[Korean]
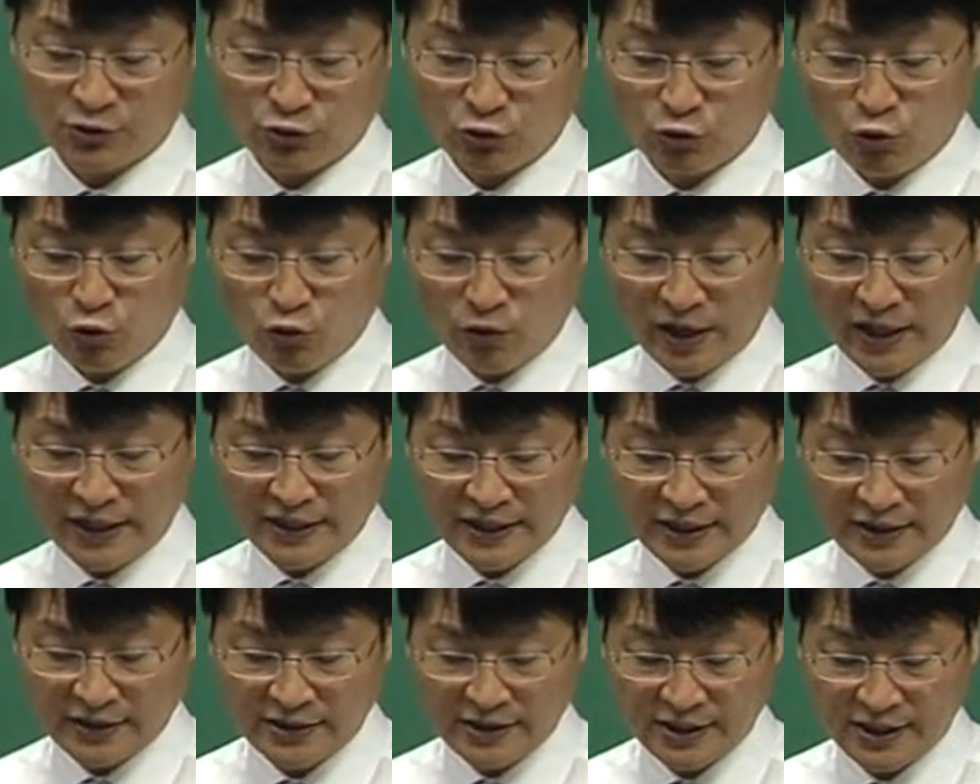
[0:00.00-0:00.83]

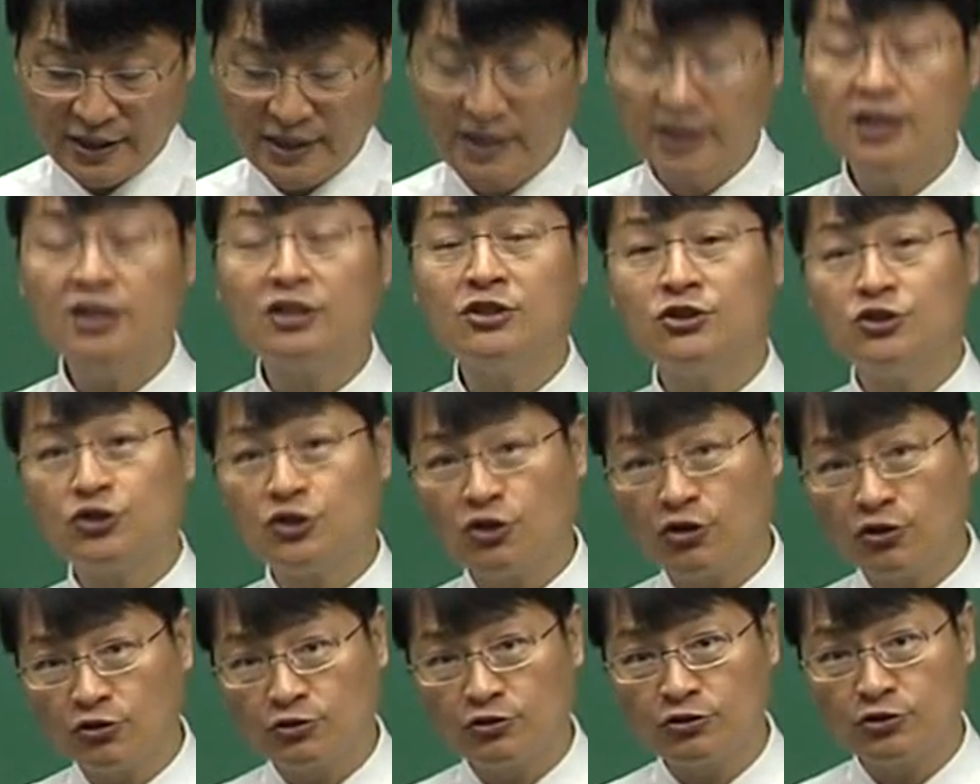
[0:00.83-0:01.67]
통화량을
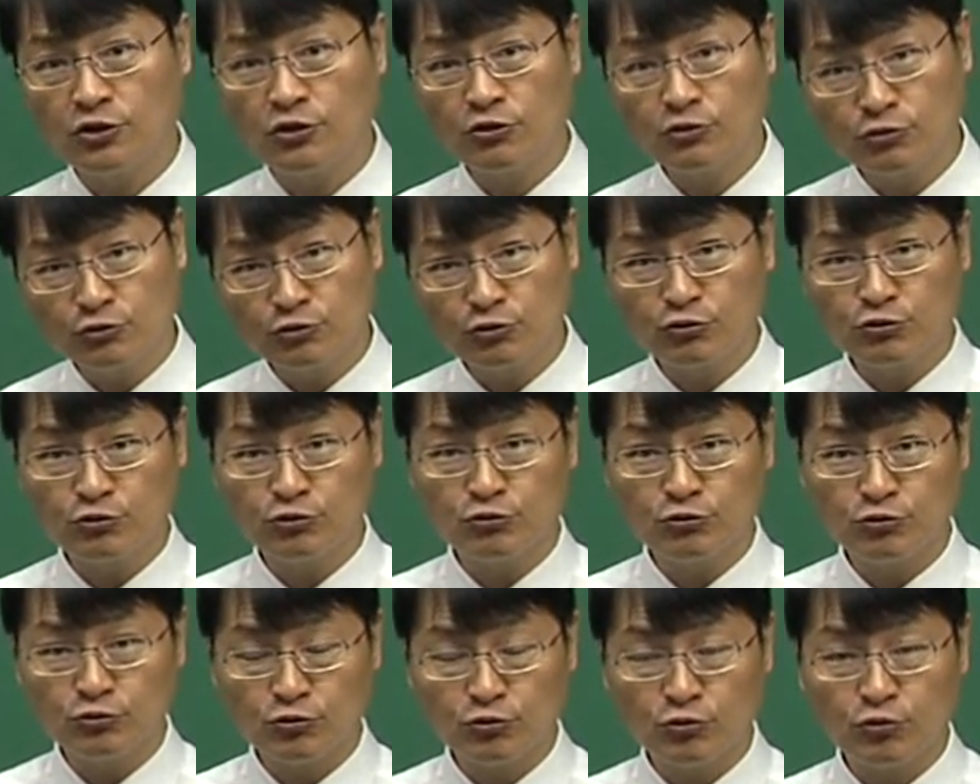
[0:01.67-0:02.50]
적정
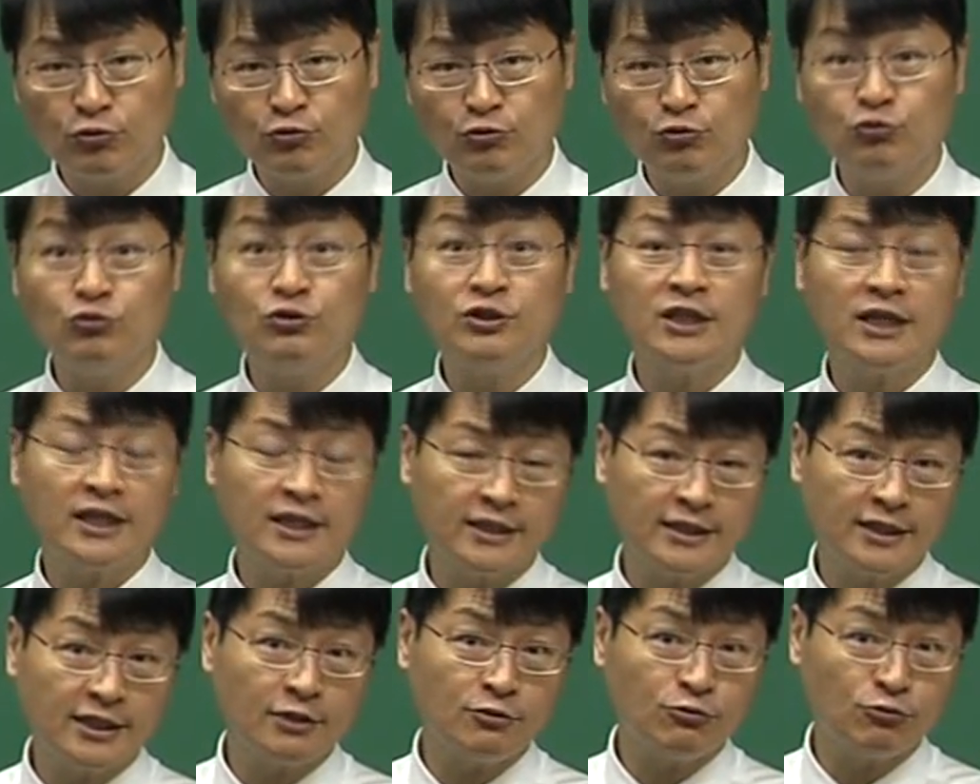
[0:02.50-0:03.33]
수준으로
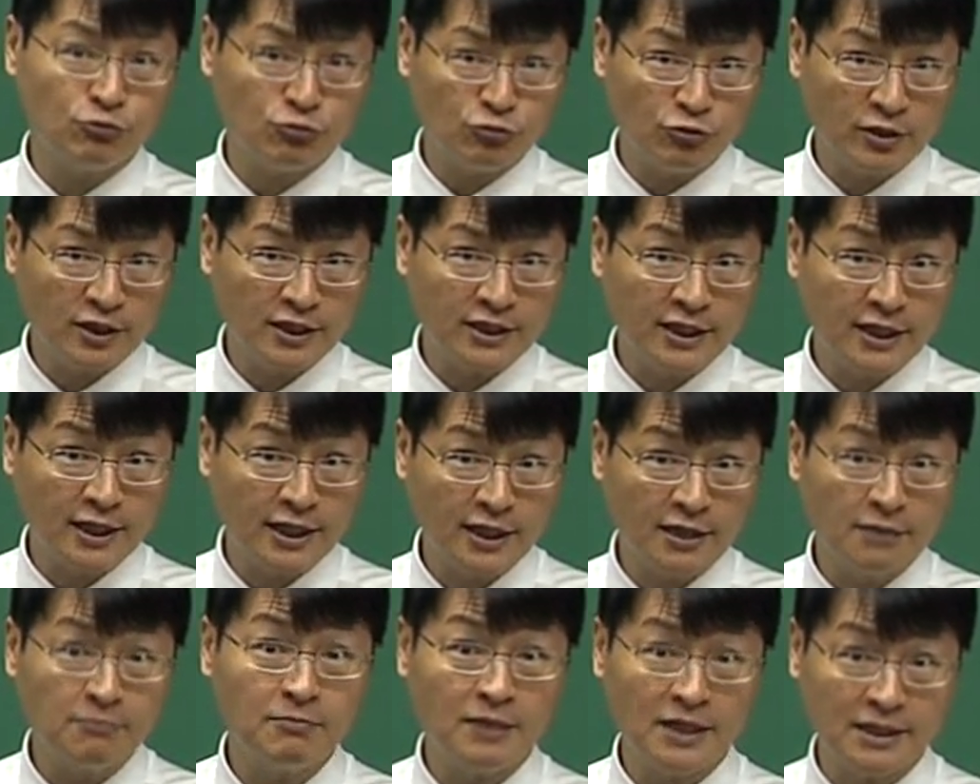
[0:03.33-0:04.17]
유지하는 게
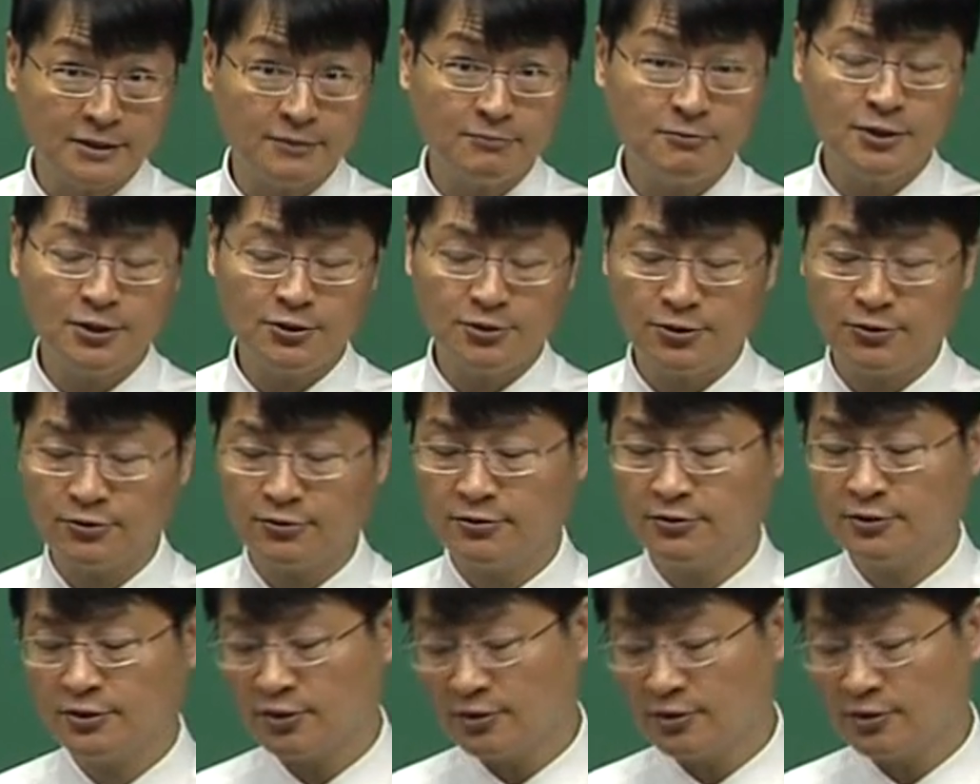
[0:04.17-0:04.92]
중요하다 말씀드렸죠.